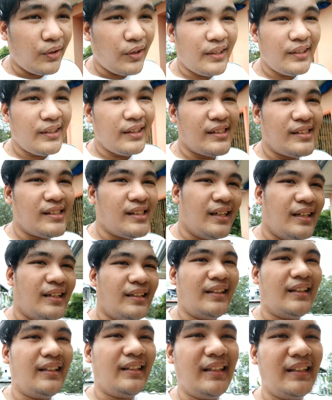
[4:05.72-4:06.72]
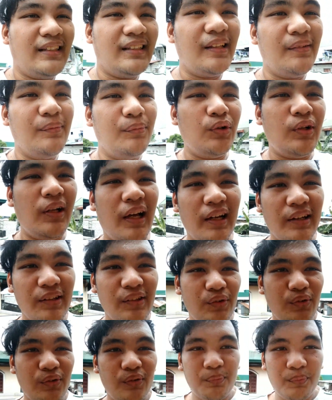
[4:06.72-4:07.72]
Okay? Kasi titignan mo lang
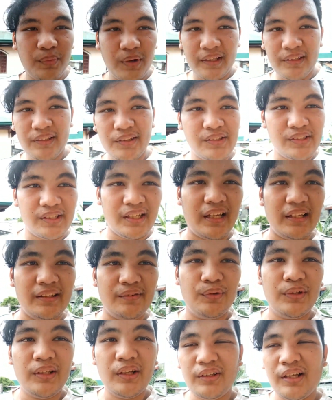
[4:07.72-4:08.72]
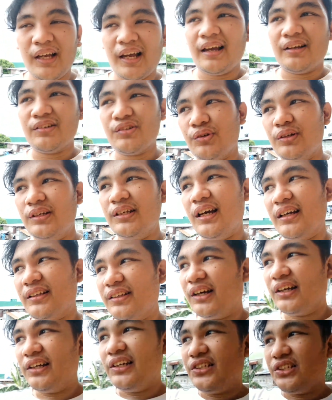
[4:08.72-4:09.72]
yung brighter side without actually
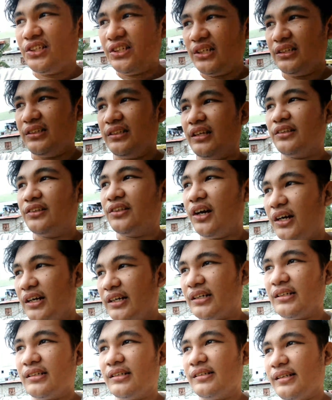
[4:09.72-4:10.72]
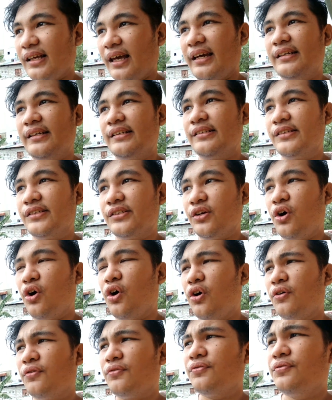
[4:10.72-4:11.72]
acknowledging the dark sides
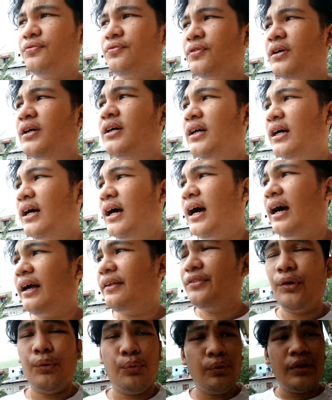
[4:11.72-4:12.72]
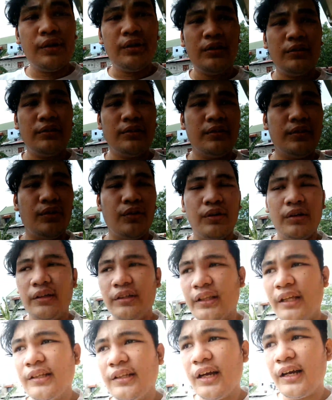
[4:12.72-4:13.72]
of uh, the world or
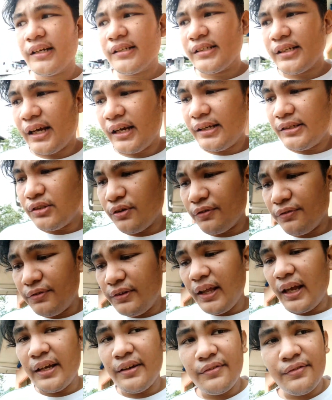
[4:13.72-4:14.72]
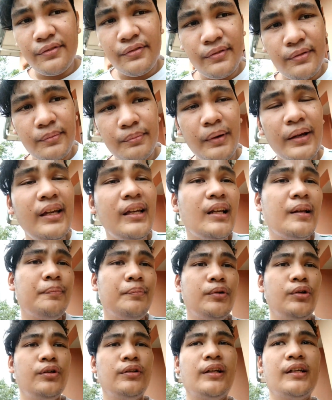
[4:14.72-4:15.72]
the dark sides of life. Mahirap
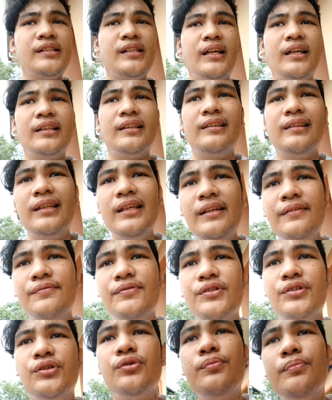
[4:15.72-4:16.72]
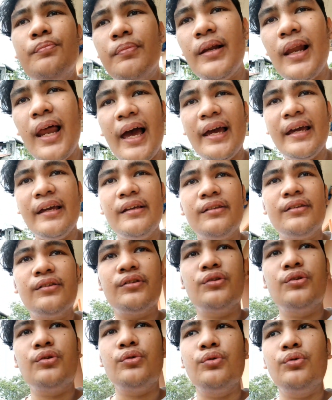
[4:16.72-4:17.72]
yon kasi it leaves you blind
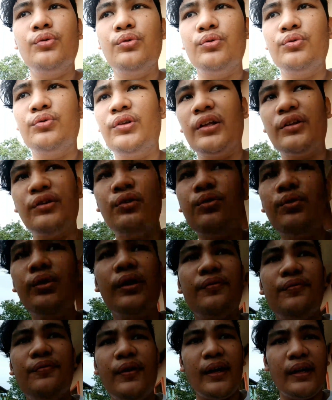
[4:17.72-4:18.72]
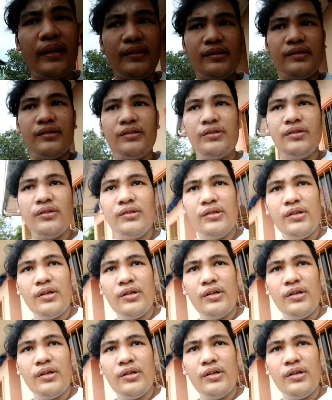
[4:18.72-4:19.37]
to the true effects